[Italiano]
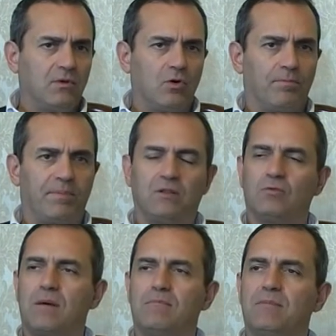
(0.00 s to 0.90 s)
colpendo
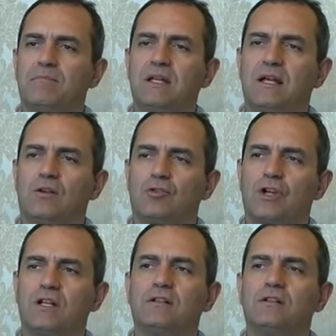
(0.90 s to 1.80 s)
una bambina
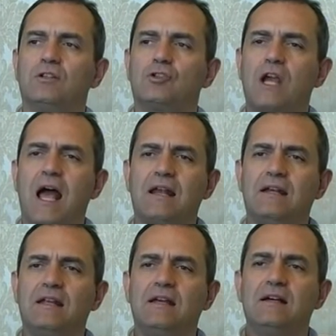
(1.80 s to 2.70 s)
innocente di 10
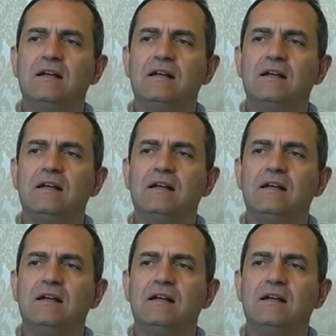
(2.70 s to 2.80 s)
anni,